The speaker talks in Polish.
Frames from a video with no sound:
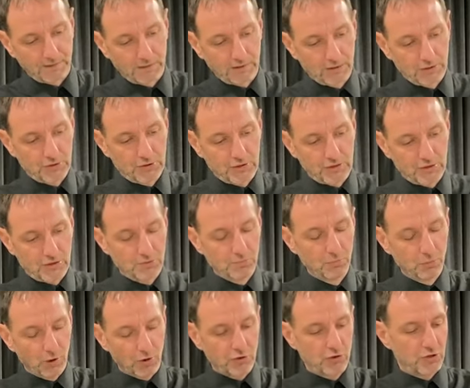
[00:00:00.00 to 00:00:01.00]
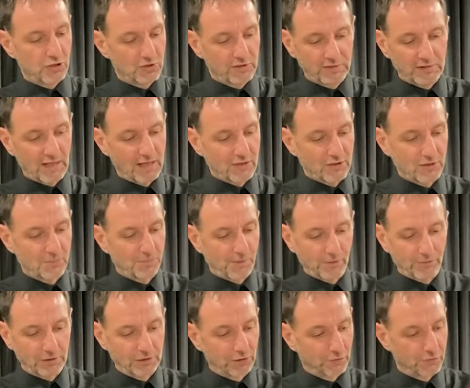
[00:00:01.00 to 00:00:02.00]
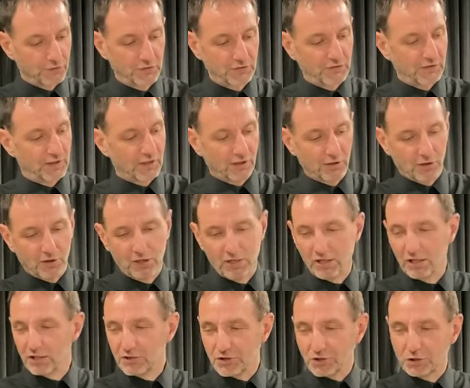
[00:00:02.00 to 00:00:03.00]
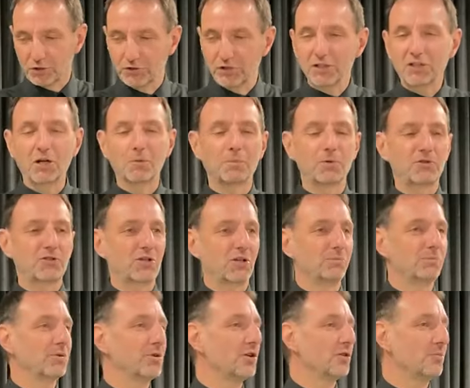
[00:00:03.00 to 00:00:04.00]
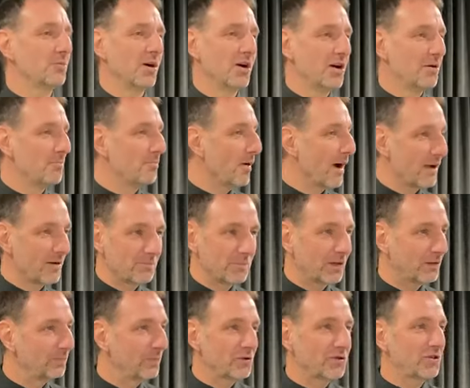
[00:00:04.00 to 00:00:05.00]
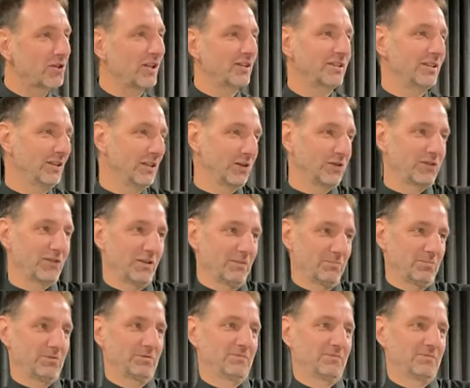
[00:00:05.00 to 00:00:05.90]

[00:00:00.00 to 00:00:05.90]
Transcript: gdzie ci młodsi i starsi prawie do wszystkiego, czego tylko potrzebują, mają bezpośredni dostęp.